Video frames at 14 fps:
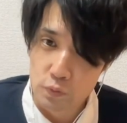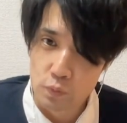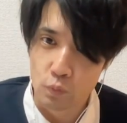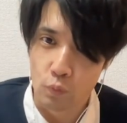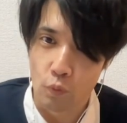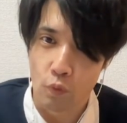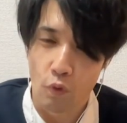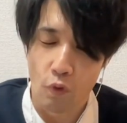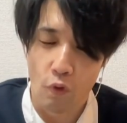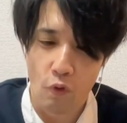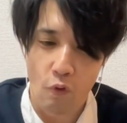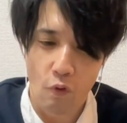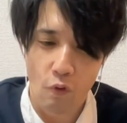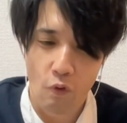
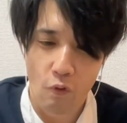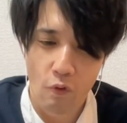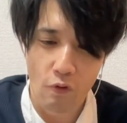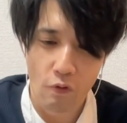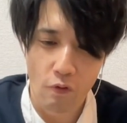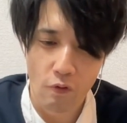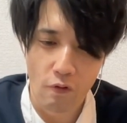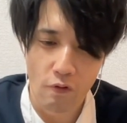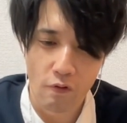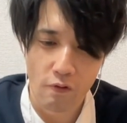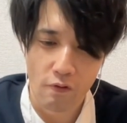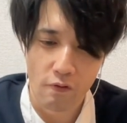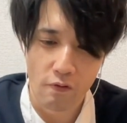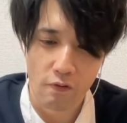おー
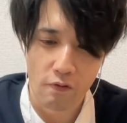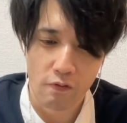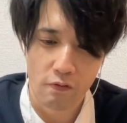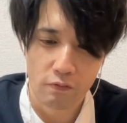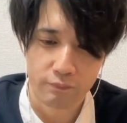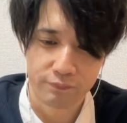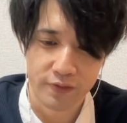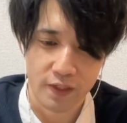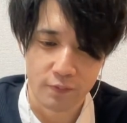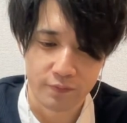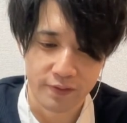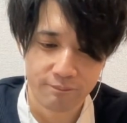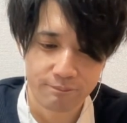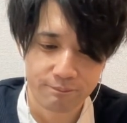なるほ
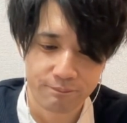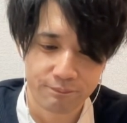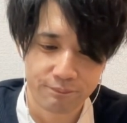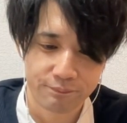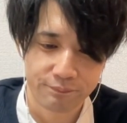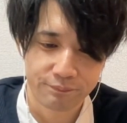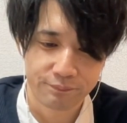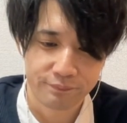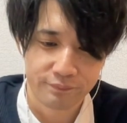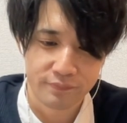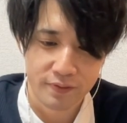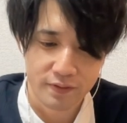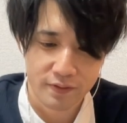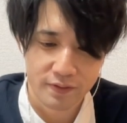どね
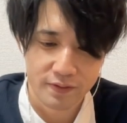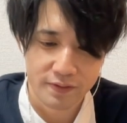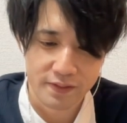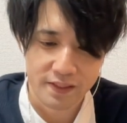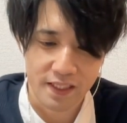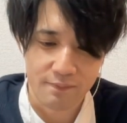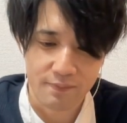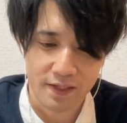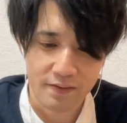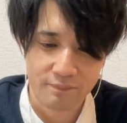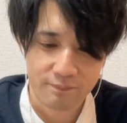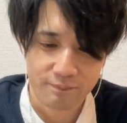二体目ね